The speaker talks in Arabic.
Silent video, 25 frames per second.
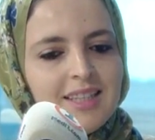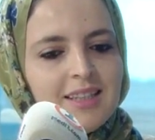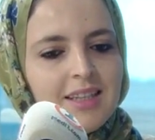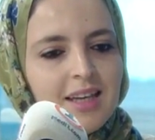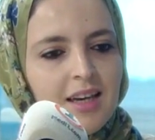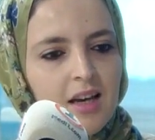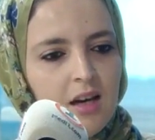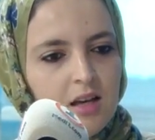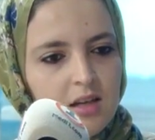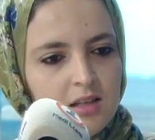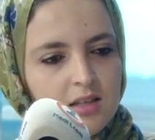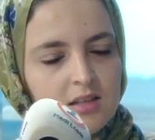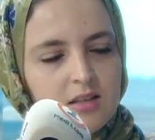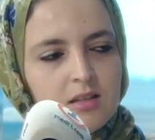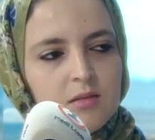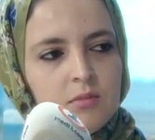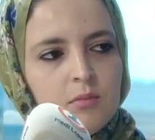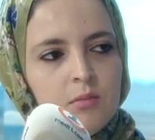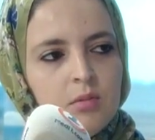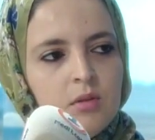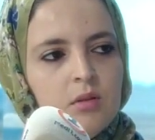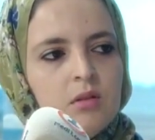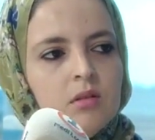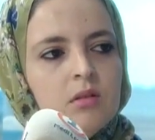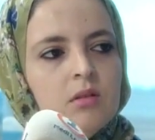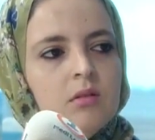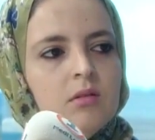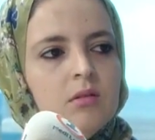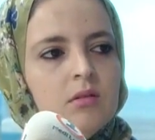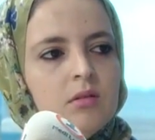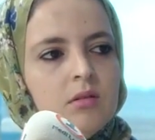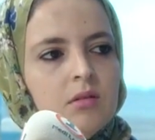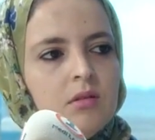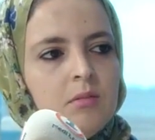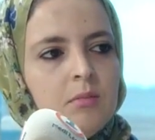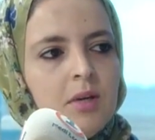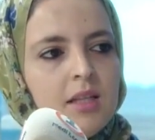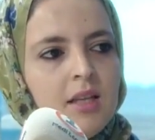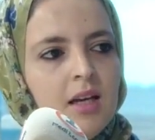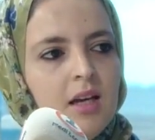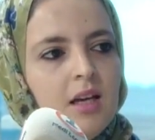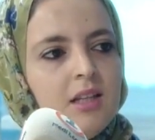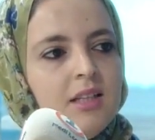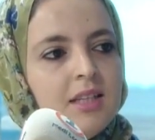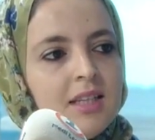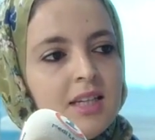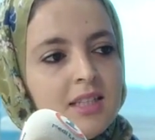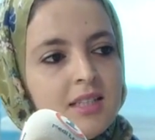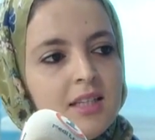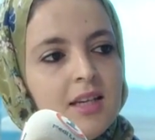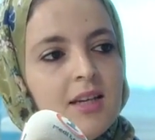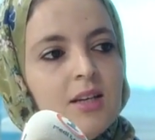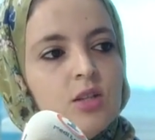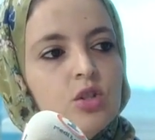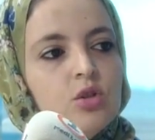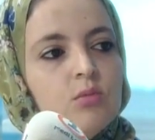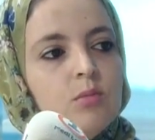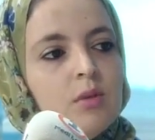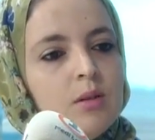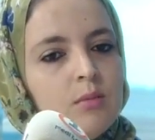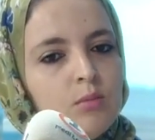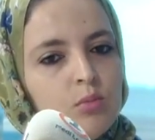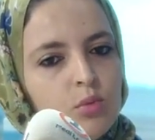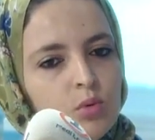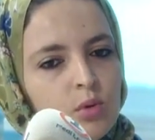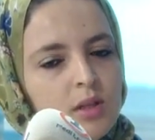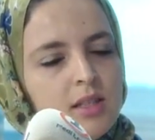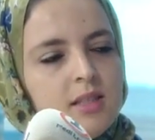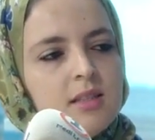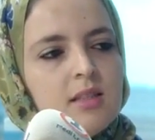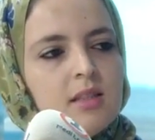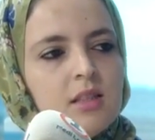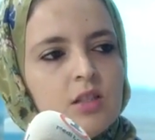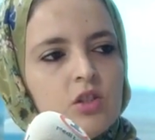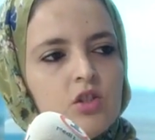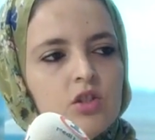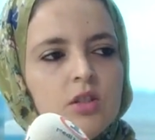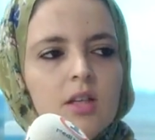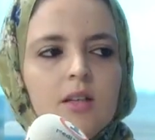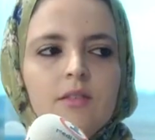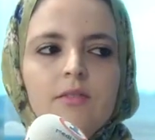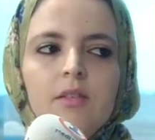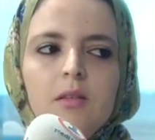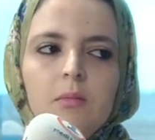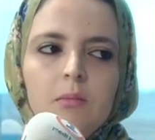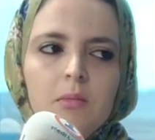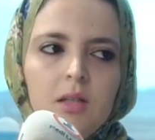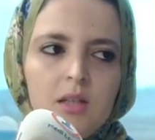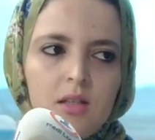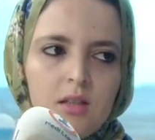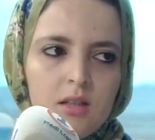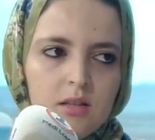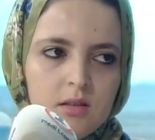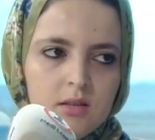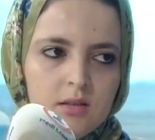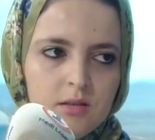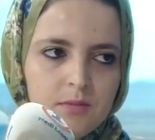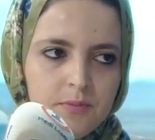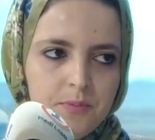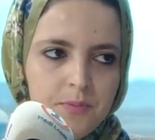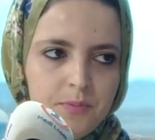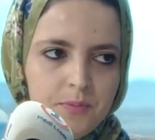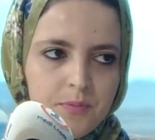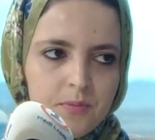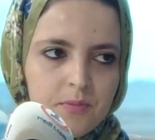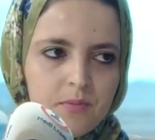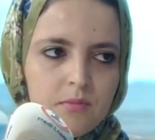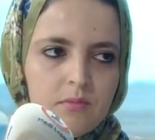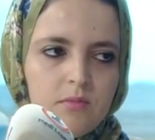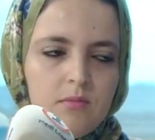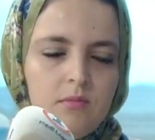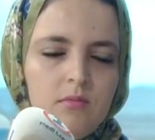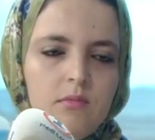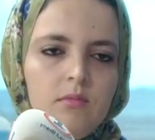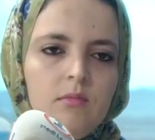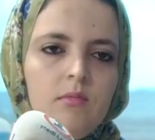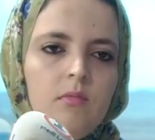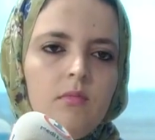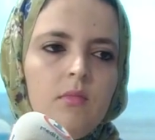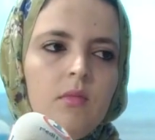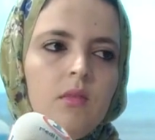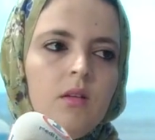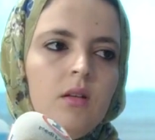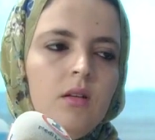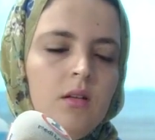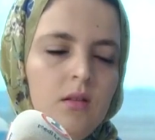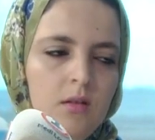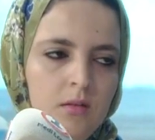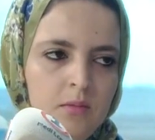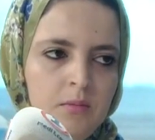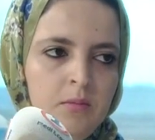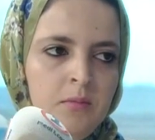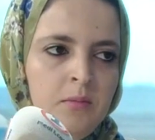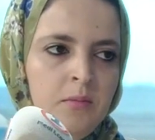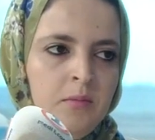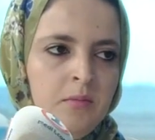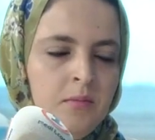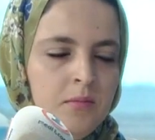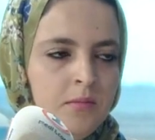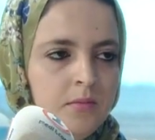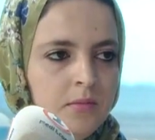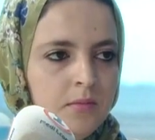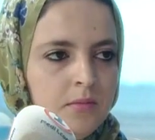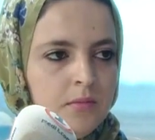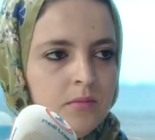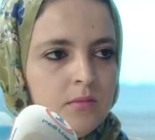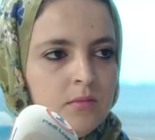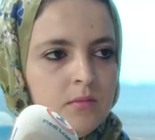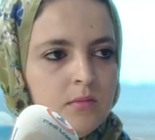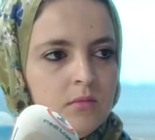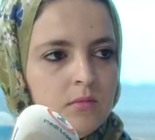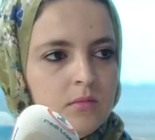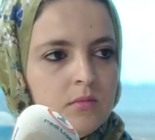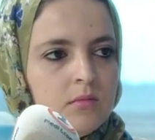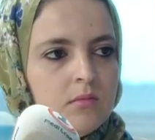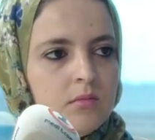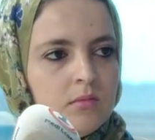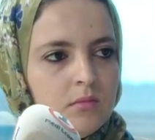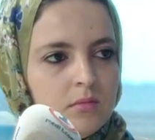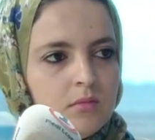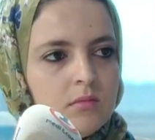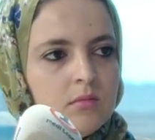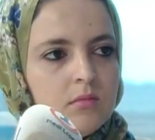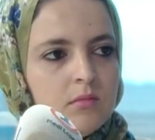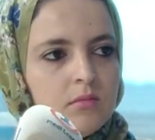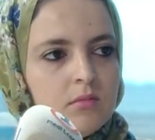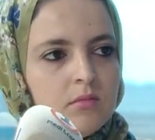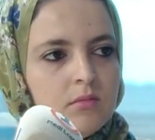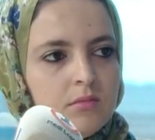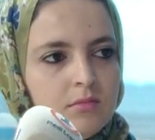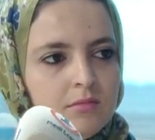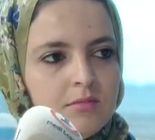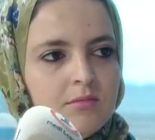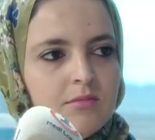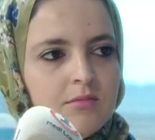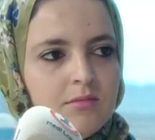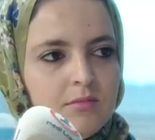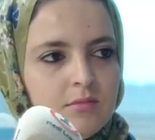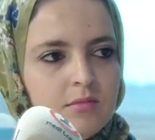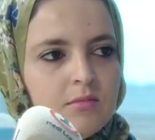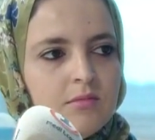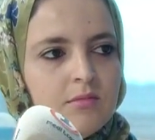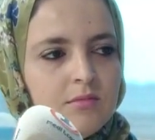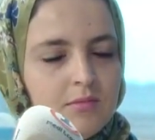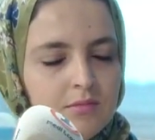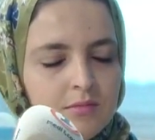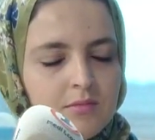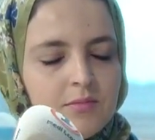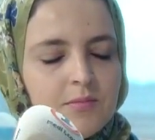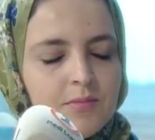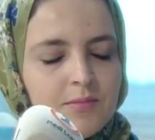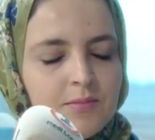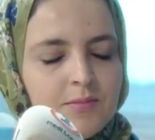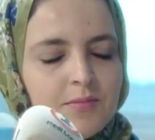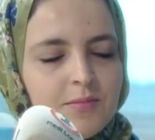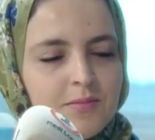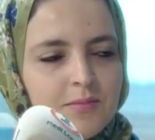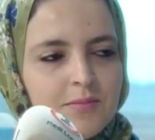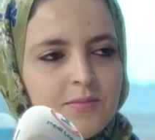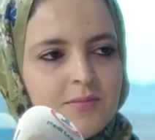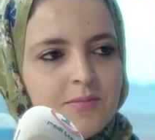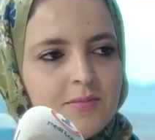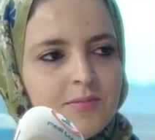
خاص بالمناعه اللي كتهاجم البويصيره الشعر فين ما كانت فين ما كانت طيب قبل ما نتحدثوا اكثر على